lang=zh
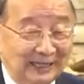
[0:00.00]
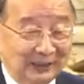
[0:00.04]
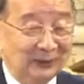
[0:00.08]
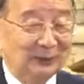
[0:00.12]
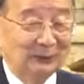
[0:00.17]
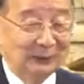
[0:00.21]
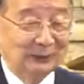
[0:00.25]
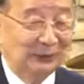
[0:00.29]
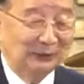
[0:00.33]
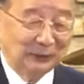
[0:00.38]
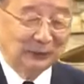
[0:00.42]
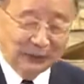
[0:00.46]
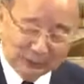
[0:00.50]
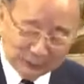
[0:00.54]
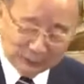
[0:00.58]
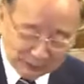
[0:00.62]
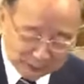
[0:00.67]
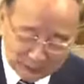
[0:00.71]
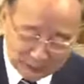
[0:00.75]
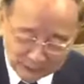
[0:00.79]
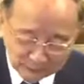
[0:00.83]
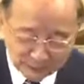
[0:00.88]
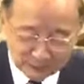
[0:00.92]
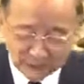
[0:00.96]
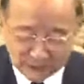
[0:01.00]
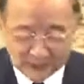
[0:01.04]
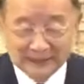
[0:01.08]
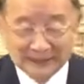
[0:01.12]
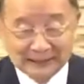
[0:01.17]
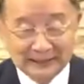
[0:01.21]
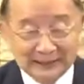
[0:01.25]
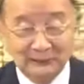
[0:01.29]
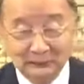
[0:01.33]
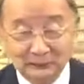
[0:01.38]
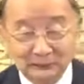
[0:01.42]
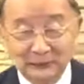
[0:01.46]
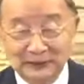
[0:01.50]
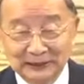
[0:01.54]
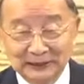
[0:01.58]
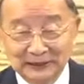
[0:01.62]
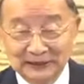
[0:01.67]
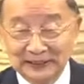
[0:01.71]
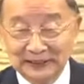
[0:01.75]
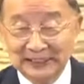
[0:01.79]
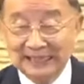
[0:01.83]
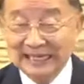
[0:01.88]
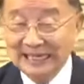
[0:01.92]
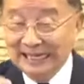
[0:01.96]
哦，对对对，我我应当负责
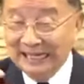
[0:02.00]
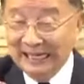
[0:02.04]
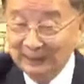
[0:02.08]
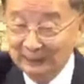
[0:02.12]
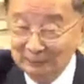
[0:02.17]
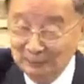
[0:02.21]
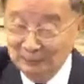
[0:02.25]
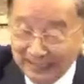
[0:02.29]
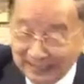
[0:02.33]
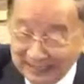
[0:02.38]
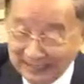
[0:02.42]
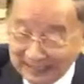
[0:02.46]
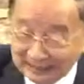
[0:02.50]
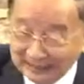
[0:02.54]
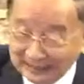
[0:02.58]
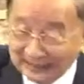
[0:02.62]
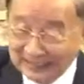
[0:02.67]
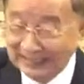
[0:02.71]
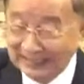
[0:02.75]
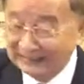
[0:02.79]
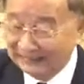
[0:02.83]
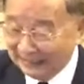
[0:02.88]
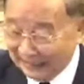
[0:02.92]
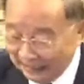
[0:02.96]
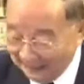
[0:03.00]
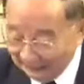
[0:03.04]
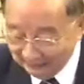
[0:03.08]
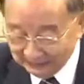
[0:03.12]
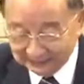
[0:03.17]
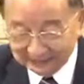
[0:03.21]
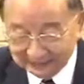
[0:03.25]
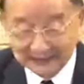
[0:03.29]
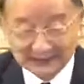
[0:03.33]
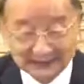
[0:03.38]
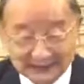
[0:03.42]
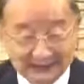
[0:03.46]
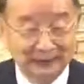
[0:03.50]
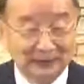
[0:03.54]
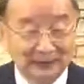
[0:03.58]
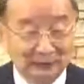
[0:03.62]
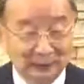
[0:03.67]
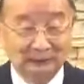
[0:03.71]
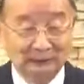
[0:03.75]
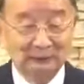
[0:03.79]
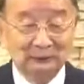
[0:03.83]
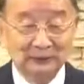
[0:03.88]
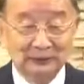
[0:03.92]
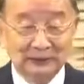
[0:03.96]
任，还有每一个讲台的这都
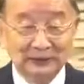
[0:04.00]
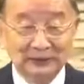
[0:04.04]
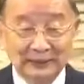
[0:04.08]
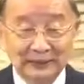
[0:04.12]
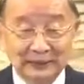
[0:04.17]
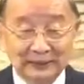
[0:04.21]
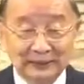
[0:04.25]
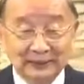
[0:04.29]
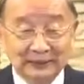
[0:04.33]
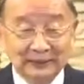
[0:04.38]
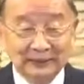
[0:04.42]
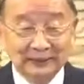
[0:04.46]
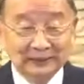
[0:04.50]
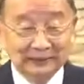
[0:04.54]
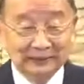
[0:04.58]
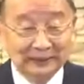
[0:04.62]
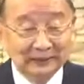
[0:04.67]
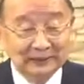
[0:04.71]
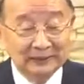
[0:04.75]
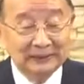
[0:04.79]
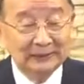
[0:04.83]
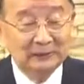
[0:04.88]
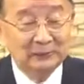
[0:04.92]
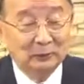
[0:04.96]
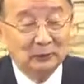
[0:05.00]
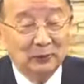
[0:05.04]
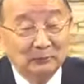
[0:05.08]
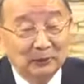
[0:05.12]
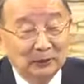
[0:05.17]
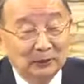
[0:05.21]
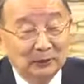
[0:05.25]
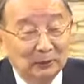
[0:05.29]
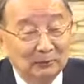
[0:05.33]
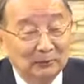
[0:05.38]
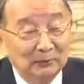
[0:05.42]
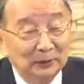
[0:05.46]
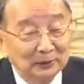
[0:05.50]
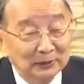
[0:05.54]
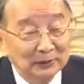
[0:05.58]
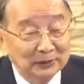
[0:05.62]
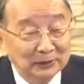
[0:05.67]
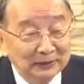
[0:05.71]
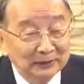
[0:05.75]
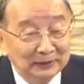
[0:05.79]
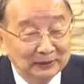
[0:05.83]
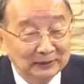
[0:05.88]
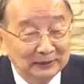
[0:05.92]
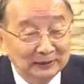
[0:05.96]
负责任。可是我们有没有责
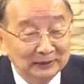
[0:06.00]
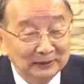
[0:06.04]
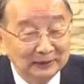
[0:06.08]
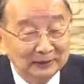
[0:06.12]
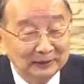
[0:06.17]
任？